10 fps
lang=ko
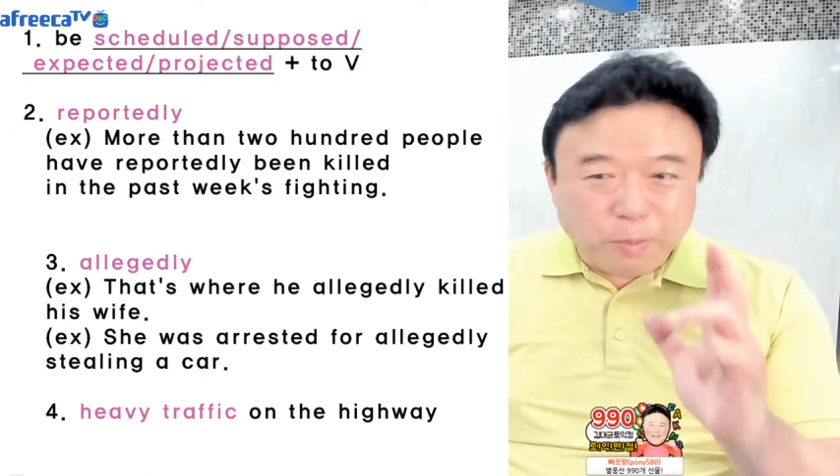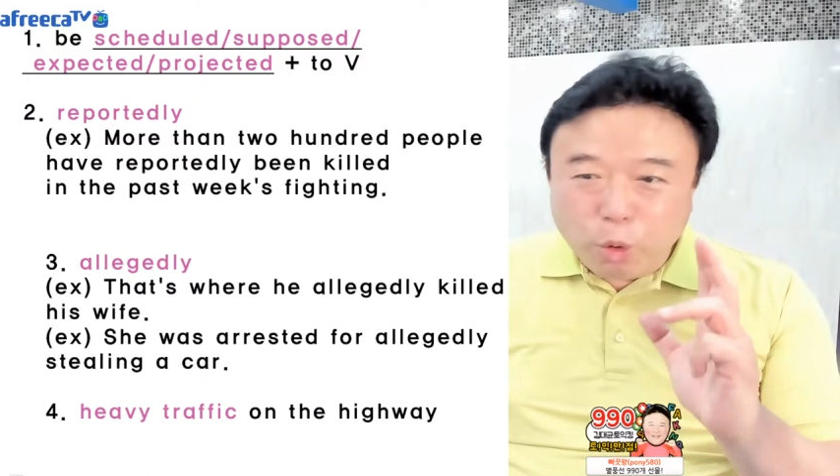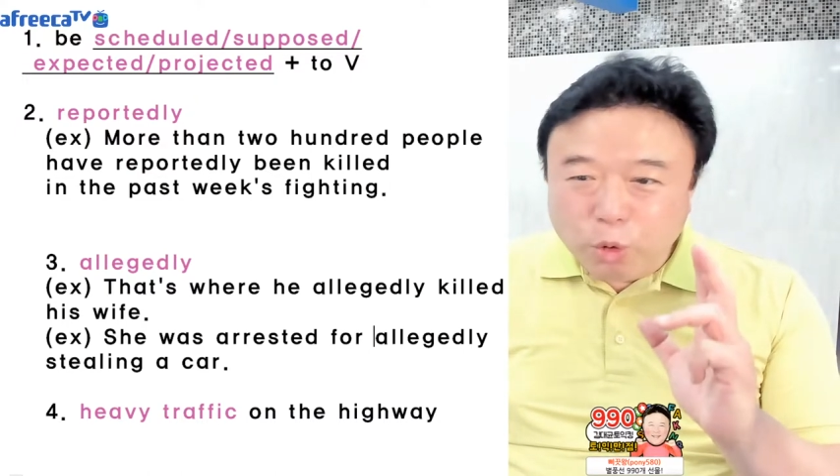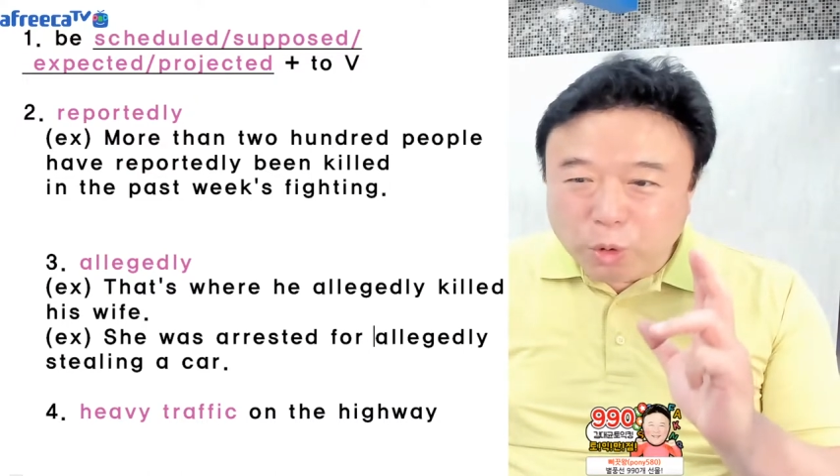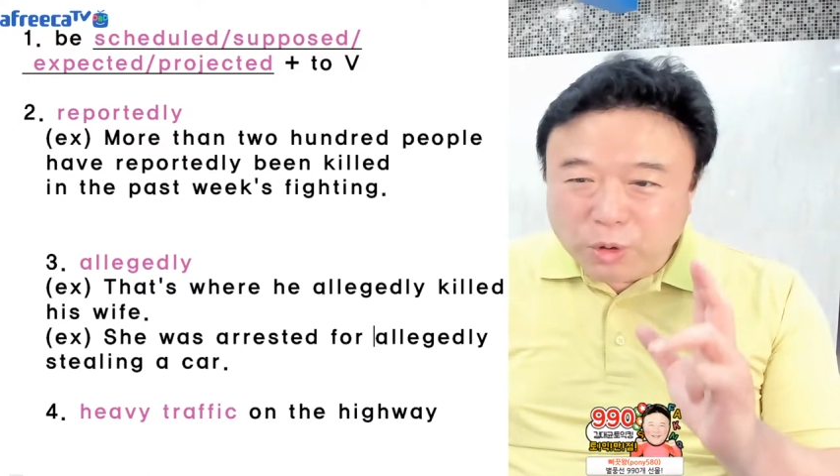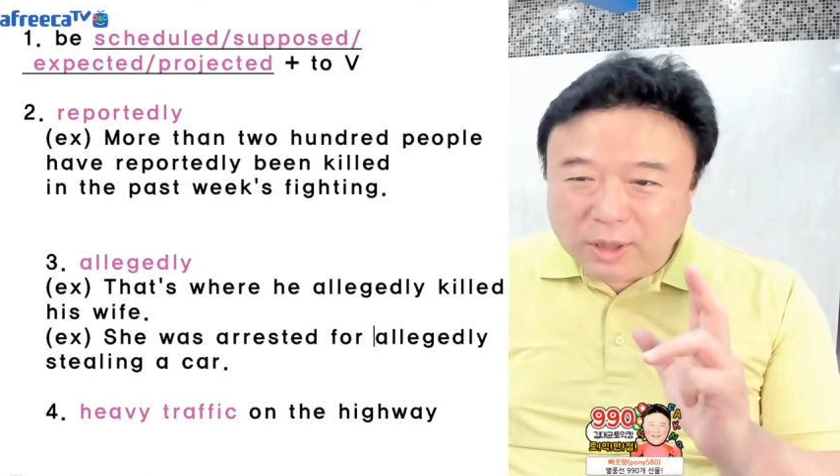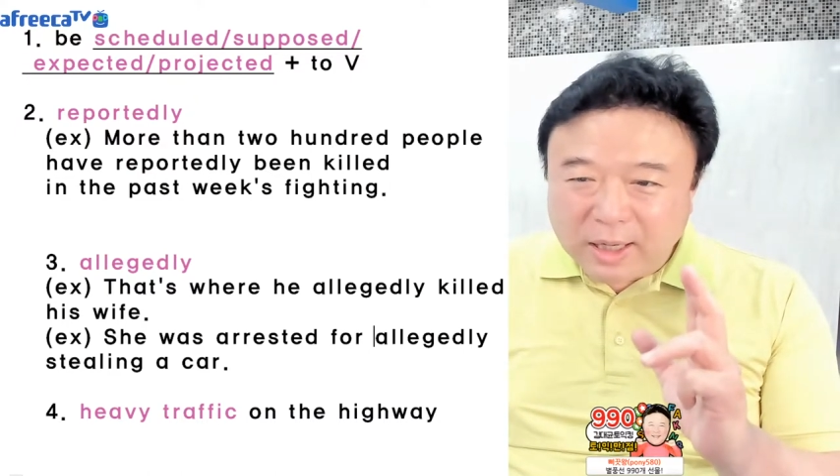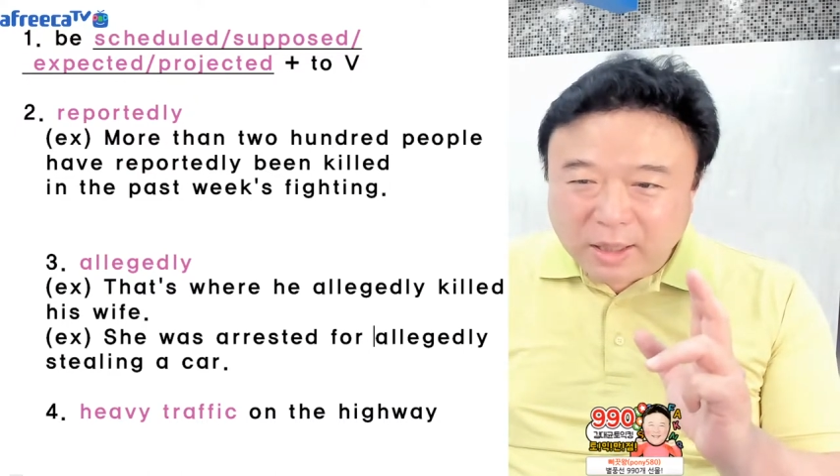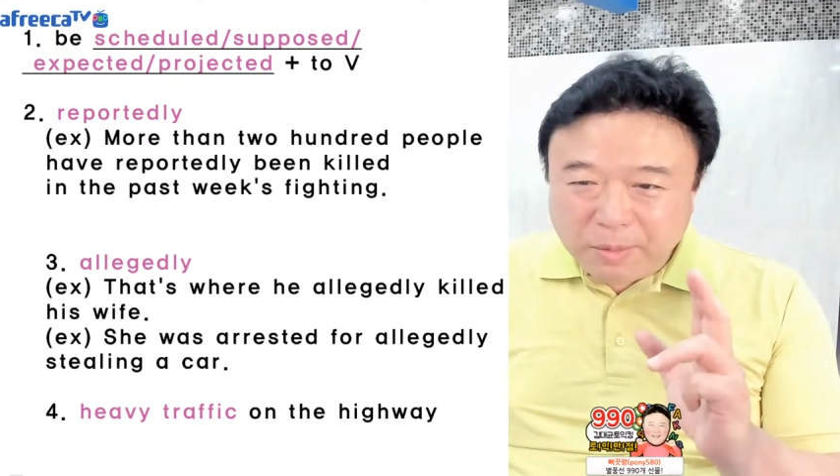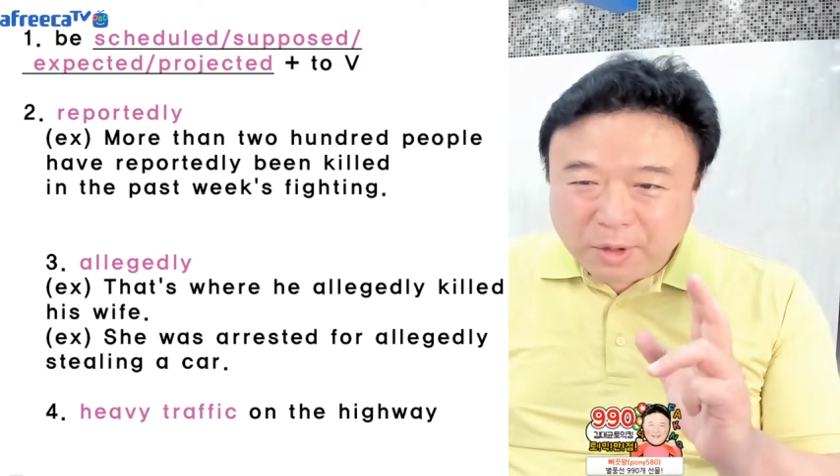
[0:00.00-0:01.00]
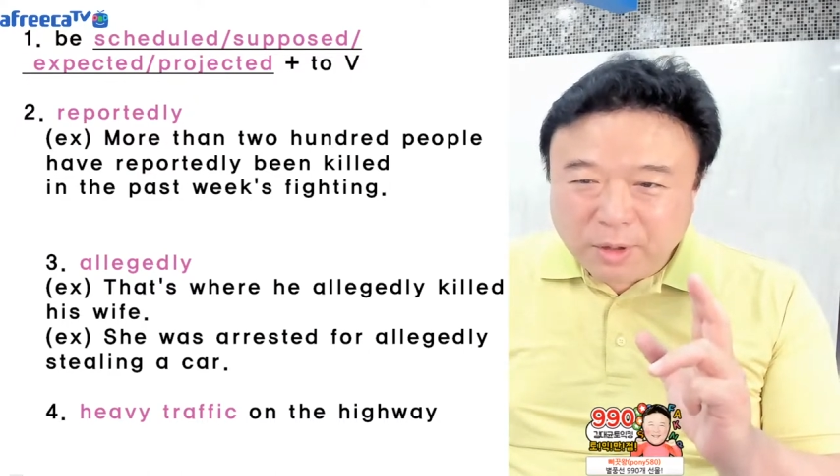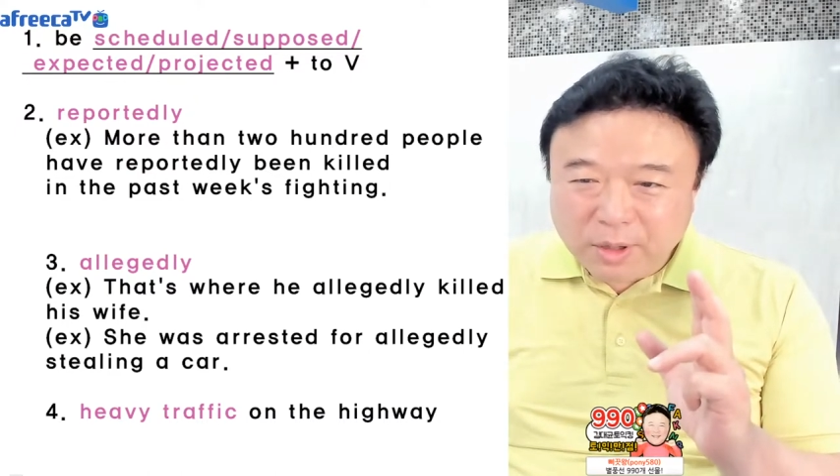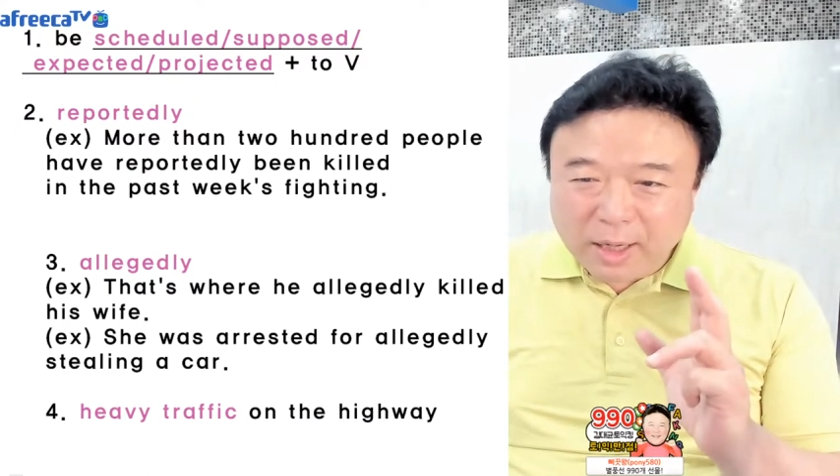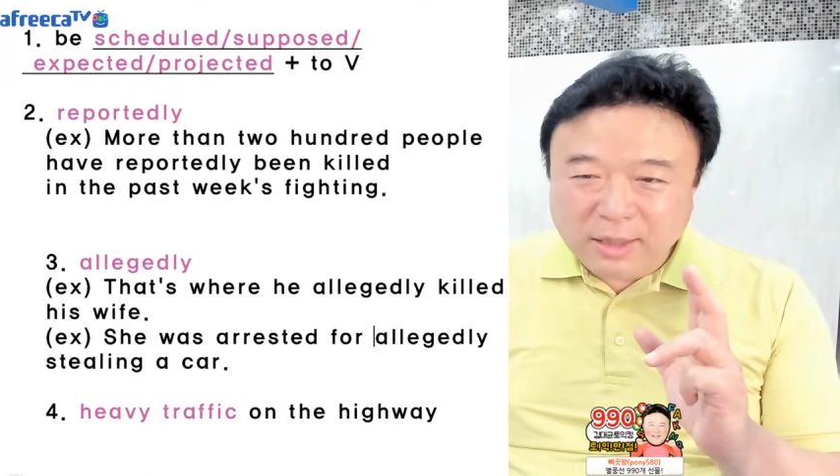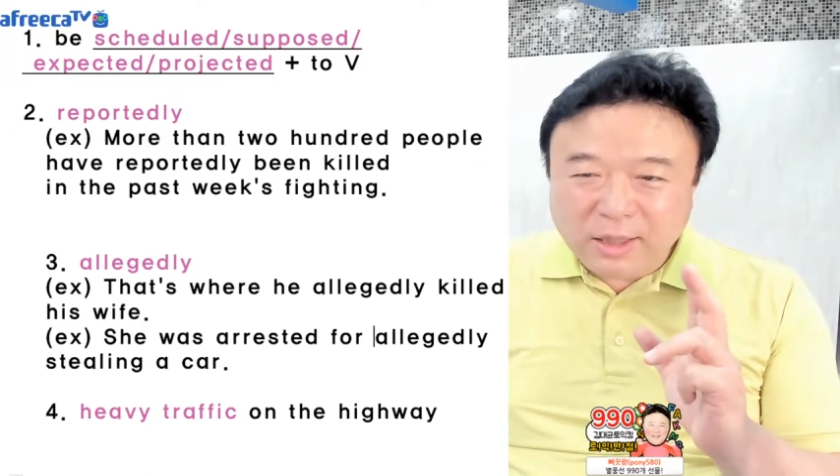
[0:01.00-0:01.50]
보도는 아니면
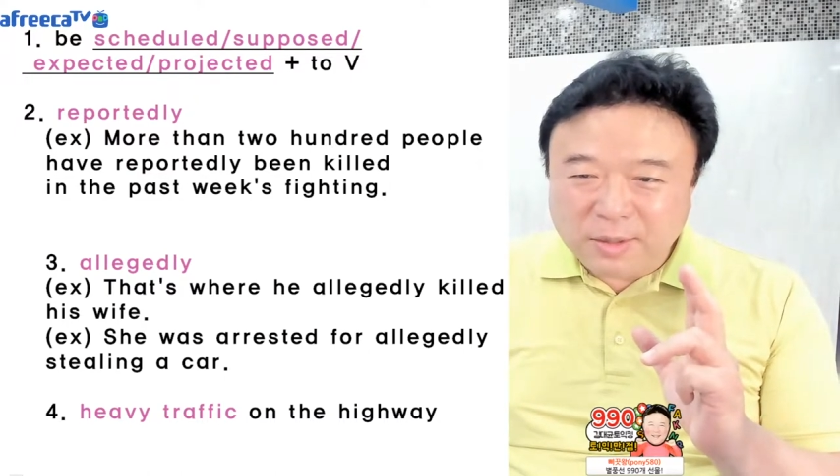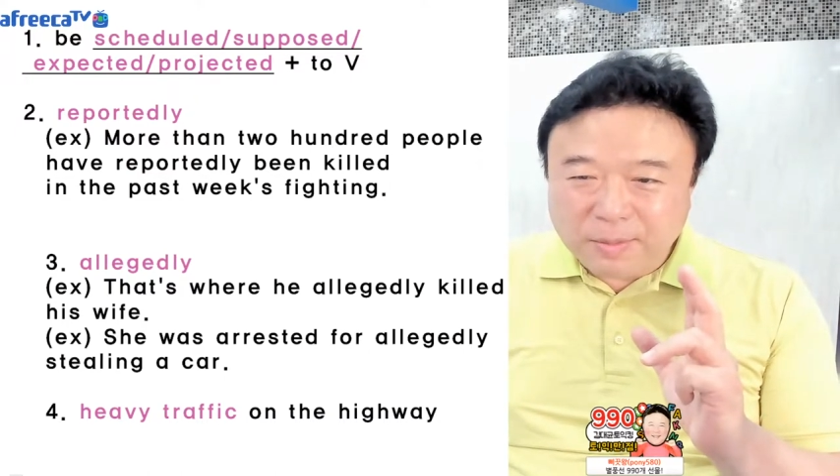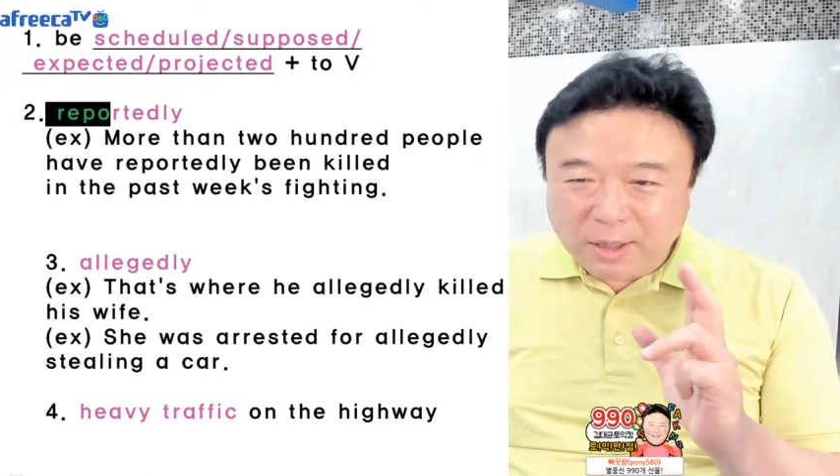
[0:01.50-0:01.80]
아니지만